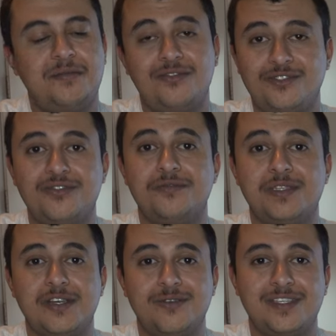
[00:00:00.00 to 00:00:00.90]
ابل نشوف شو
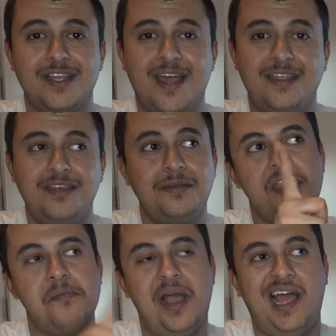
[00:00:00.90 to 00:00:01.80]
بتسوي السنه هذه
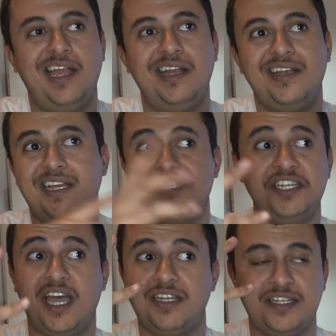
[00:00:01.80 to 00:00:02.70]
مع
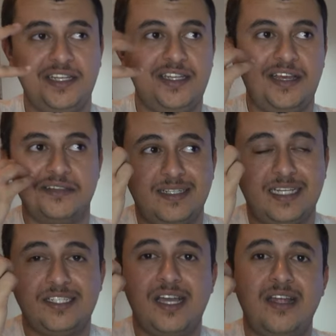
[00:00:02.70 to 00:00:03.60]
الاشياء الجديده
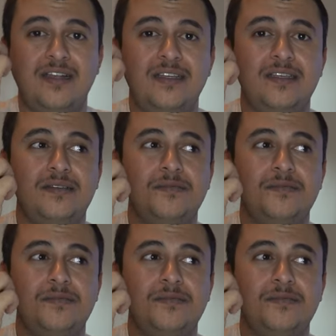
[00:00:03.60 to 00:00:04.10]
الاشياء اللي